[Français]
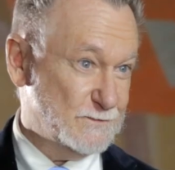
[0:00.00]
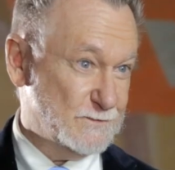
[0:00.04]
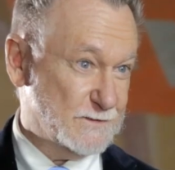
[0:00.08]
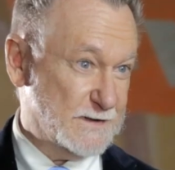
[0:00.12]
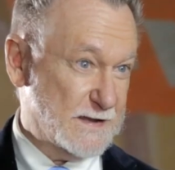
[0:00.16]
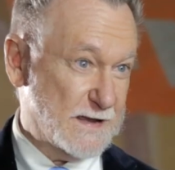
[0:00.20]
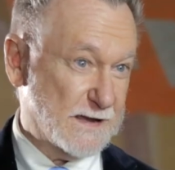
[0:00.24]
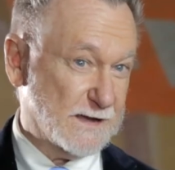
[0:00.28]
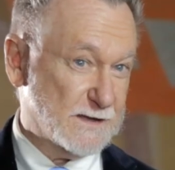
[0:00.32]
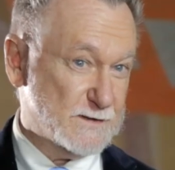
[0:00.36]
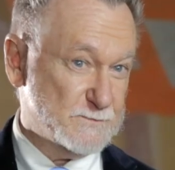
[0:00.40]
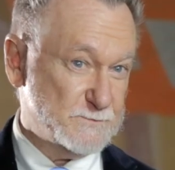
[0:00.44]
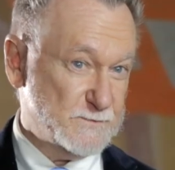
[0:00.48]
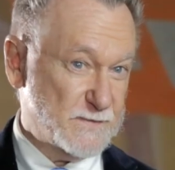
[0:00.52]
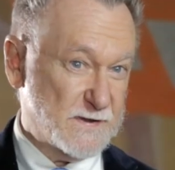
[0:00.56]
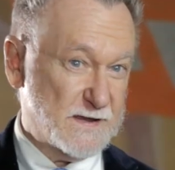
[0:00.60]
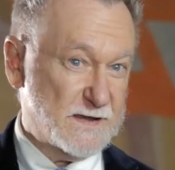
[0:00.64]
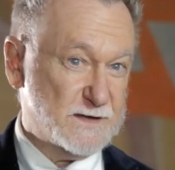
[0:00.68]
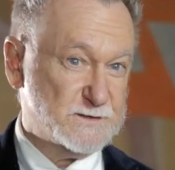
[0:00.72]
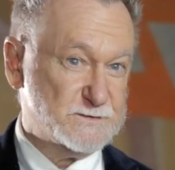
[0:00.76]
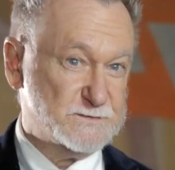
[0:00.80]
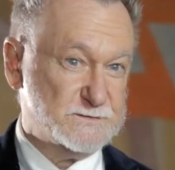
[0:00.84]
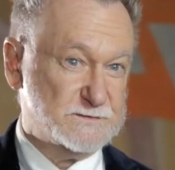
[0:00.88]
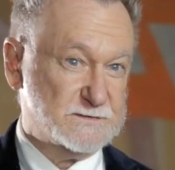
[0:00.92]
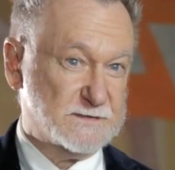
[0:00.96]
Le guerre et
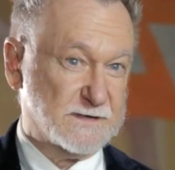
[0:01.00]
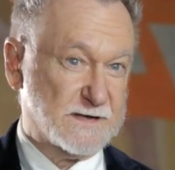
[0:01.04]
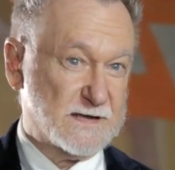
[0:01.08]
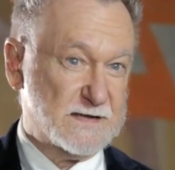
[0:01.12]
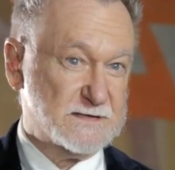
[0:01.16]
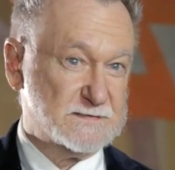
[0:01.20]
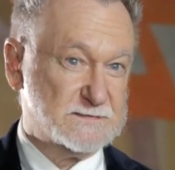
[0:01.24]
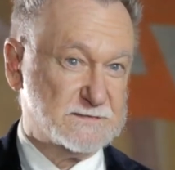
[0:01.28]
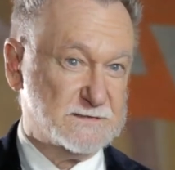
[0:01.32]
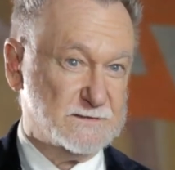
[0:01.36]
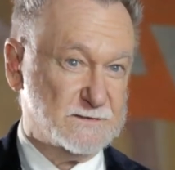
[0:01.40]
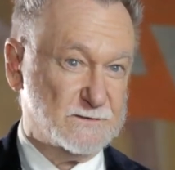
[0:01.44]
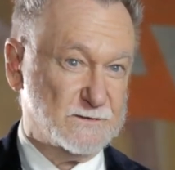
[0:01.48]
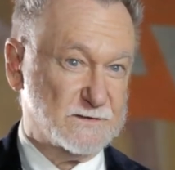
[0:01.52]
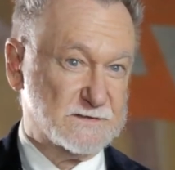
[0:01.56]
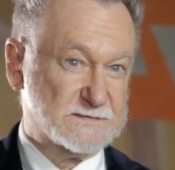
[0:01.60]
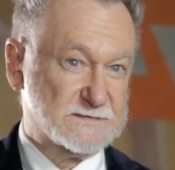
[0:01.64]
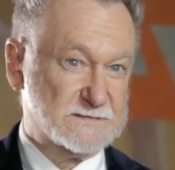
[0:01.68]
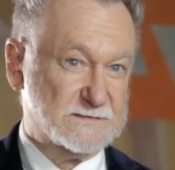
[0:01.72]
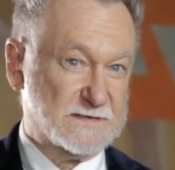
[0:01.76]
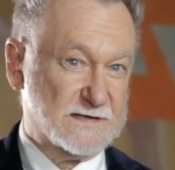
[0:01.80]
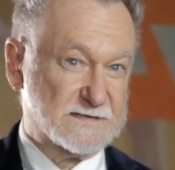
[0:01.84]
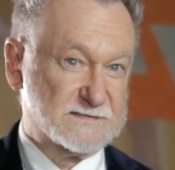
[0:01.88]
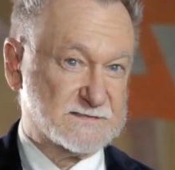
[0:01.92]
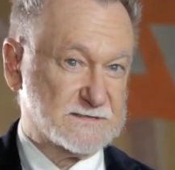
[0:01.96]
paix, je dirais, c'est
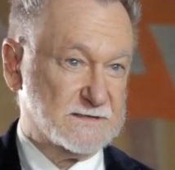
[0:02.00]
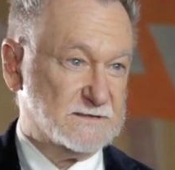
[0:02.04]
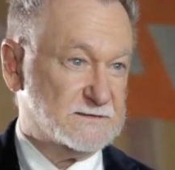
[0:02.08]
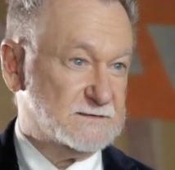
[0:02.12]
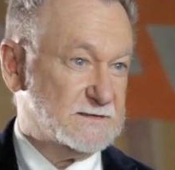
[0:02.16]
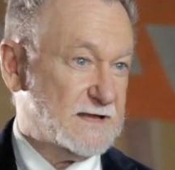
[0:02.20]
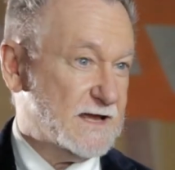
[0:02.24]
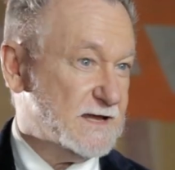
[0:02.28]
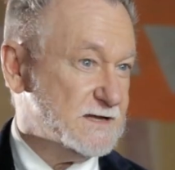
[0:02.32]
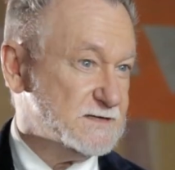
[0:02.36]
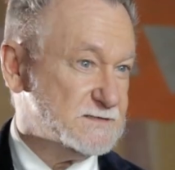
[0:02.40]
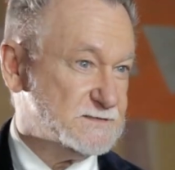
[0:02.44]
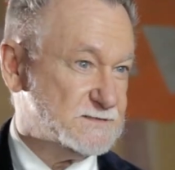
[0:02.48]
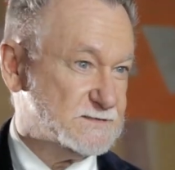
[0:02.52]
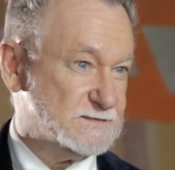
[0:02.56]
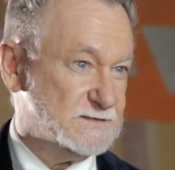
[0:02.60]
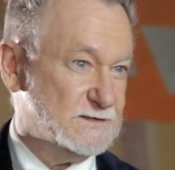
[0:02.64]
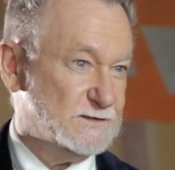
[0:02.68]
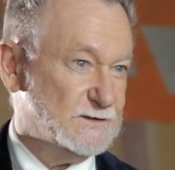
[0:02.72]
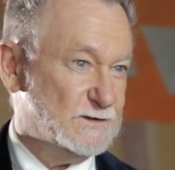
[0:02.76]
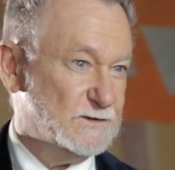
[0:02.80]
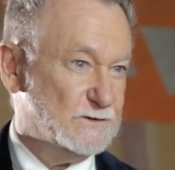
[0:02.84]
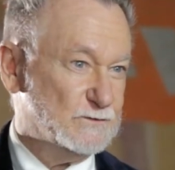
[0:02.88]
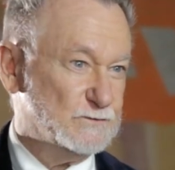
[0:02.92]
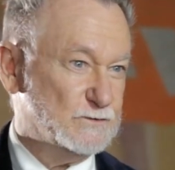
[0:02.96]
la
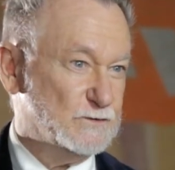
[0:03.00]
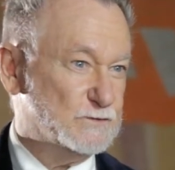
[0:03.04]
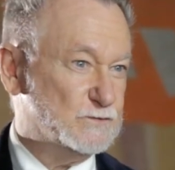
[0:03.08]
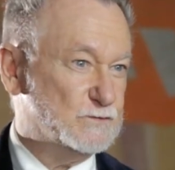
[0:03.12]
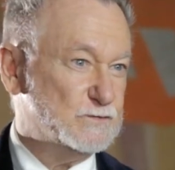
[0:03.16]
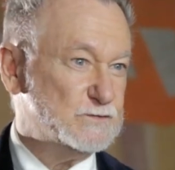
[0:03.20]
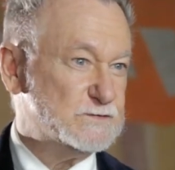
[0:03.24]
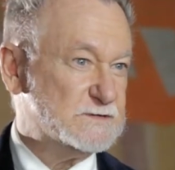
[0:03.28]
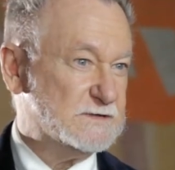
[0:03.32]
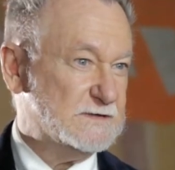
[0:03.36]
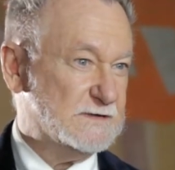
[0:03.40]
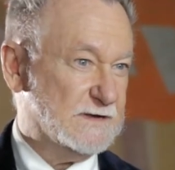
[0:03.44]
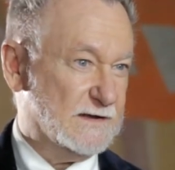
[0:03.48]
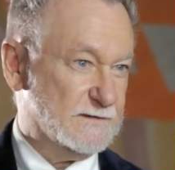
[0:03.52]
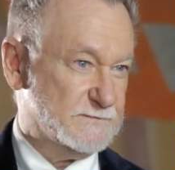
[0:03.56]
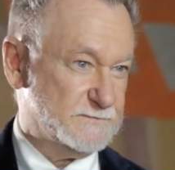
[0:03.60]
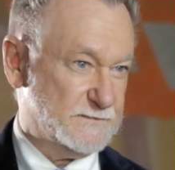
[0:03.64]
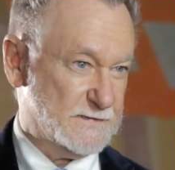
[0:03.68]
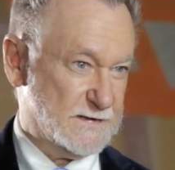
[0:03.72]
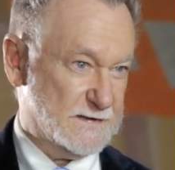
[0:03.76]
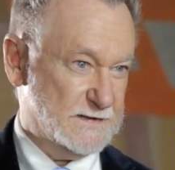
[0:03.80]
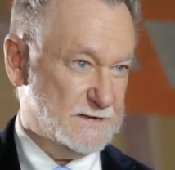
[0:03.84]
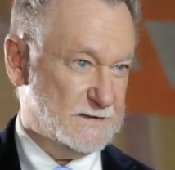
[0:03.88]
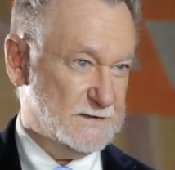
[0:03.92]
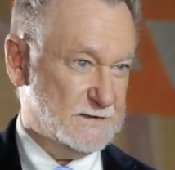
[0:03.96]
synthèse de tout ce qu'il a
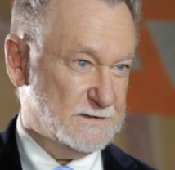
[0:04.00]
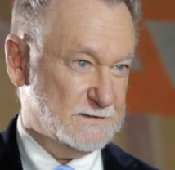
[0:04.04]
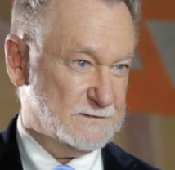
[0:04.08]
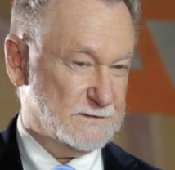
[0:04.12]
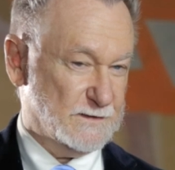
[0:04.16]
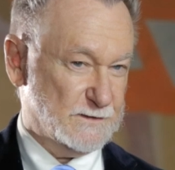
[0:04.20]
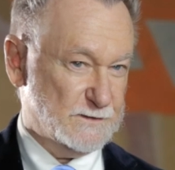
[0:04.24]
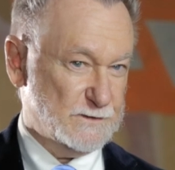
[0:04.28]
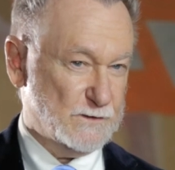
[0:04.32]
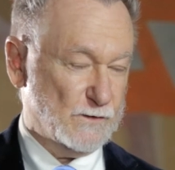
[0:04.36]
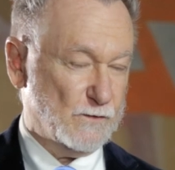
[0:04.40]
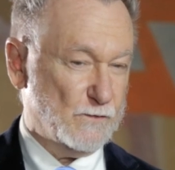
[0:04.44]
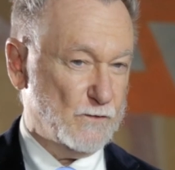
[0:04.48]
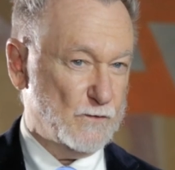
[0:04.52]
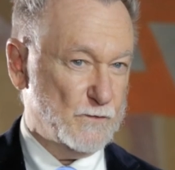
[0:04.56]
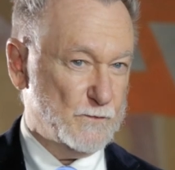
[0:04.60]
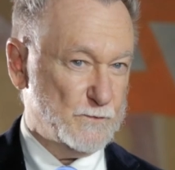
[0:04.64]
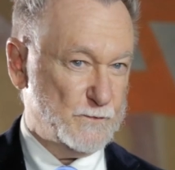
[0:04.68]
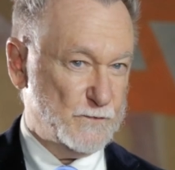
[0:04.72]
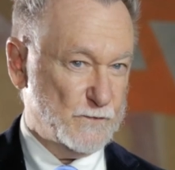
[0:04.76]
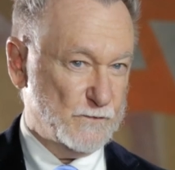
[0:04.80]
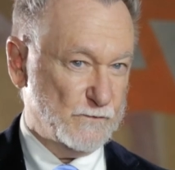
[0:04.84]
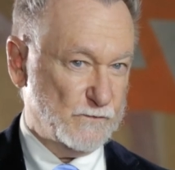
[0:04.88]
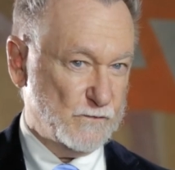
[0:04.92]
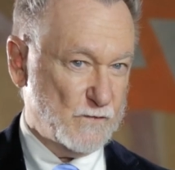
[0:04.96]
fait. D'ailleurs,
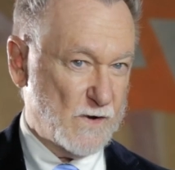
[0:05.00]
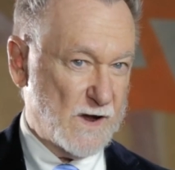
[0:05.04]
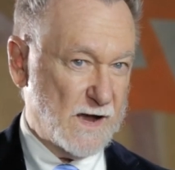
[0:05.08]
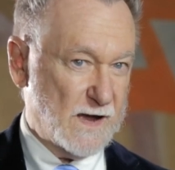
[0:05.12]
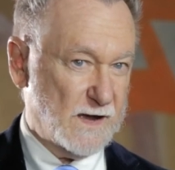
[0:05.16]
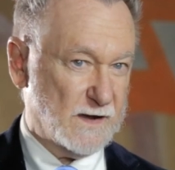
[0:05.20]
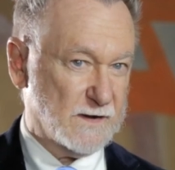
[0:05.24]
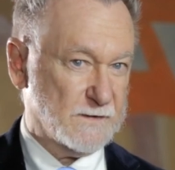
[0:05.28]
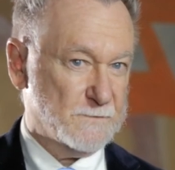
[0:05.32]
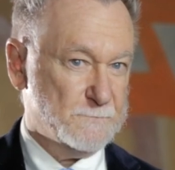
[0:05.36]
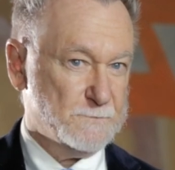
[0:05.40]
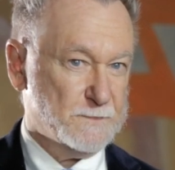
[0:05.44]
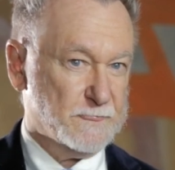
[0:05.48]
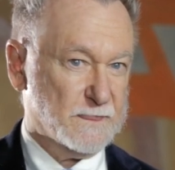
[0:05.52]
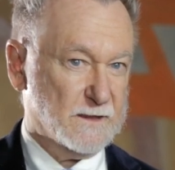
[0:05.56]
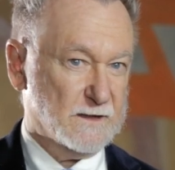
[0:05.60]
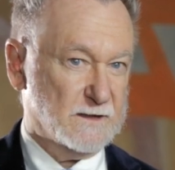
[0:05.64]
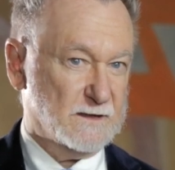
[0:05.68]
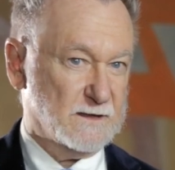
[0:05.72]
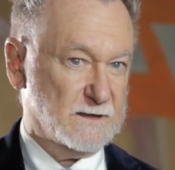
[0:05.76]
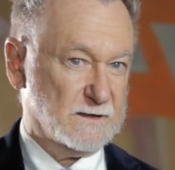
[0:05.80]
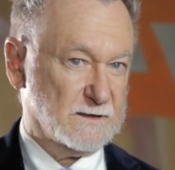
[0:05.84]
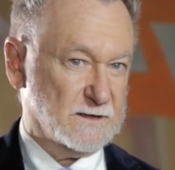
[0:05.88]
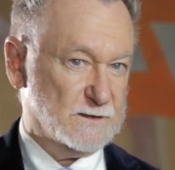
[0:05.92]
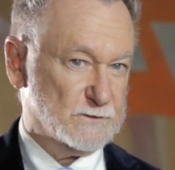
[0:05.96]
on peut voir,
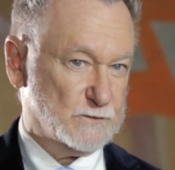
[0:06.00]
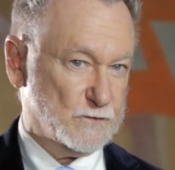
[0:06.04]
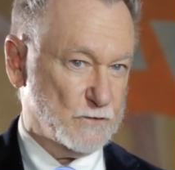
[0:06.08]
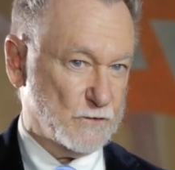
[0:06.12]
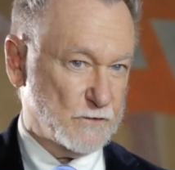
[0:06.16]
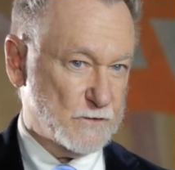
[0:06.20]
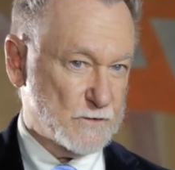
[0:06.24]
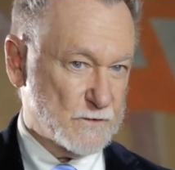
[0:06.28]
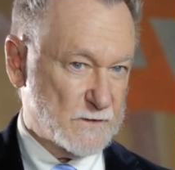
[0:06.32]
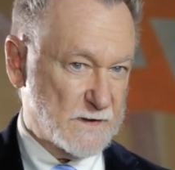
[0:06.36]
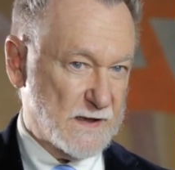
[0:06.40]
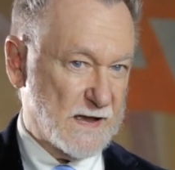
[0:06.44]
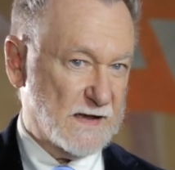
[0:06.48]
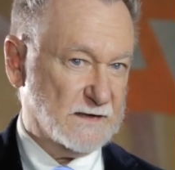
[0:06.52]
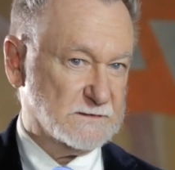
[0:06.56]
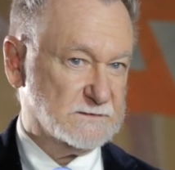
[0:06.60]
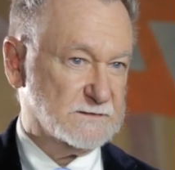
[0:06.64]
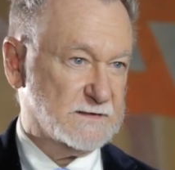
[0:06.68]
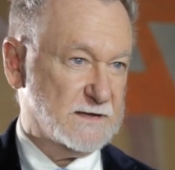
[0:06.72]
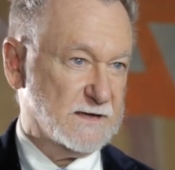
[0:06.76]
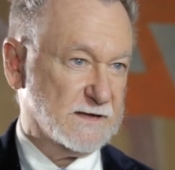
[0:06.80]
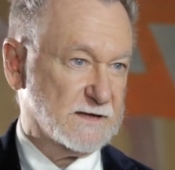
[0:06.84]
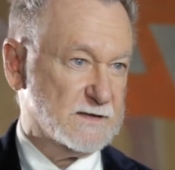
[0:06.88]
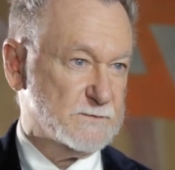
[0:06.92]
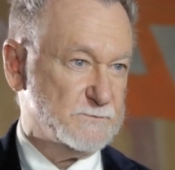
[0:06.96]
quand on
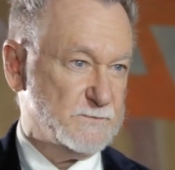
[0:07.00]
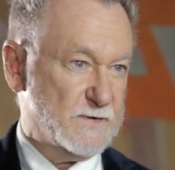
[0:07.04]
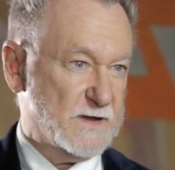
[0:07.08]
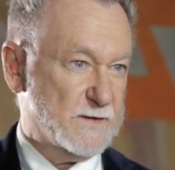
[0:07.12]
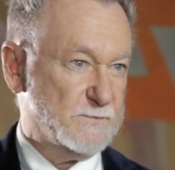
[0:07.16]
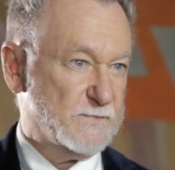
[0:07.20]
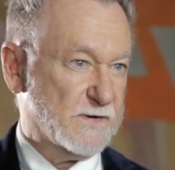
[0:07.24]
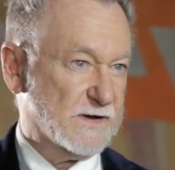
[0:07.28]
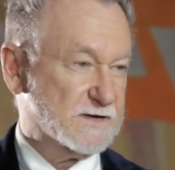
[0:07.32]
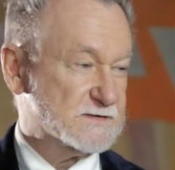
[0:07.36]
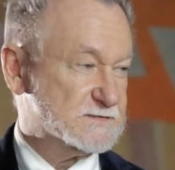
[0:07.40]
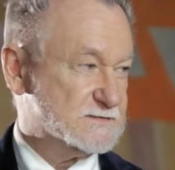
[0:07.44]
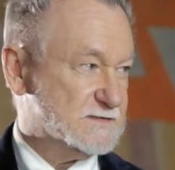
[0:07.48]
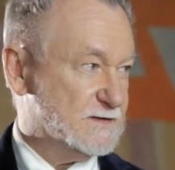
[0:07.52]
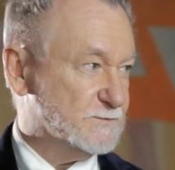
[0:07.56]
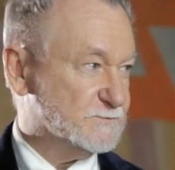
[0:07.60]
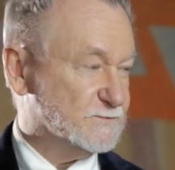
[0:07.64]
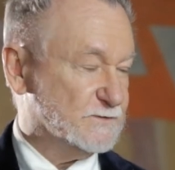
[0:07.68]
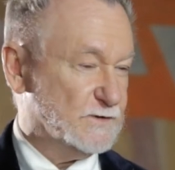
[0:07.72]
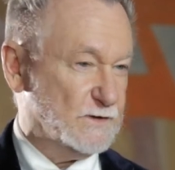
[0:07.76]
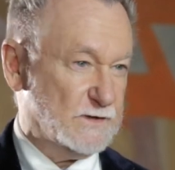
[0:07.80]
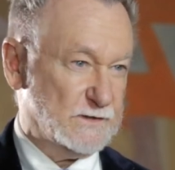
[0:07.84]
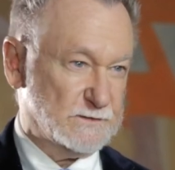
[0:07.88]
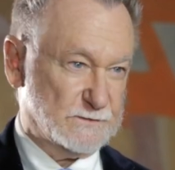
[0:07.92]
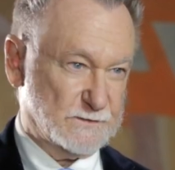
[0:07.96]
regarde guerre et paix, par
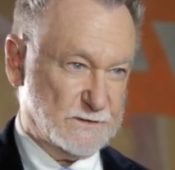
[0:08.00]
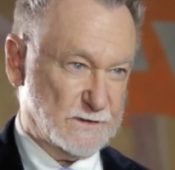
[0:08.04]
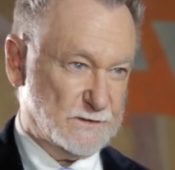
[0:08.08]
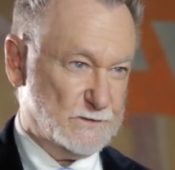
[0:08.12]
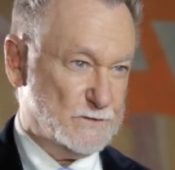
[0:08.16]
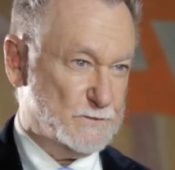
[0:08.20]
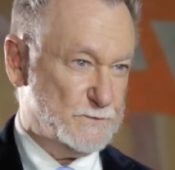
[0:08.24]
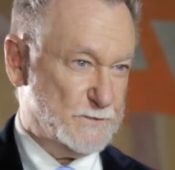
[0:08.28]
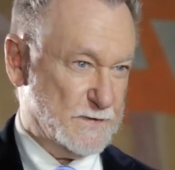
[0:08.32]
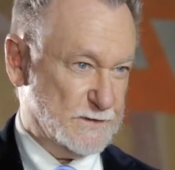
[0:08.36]
exemple, dans le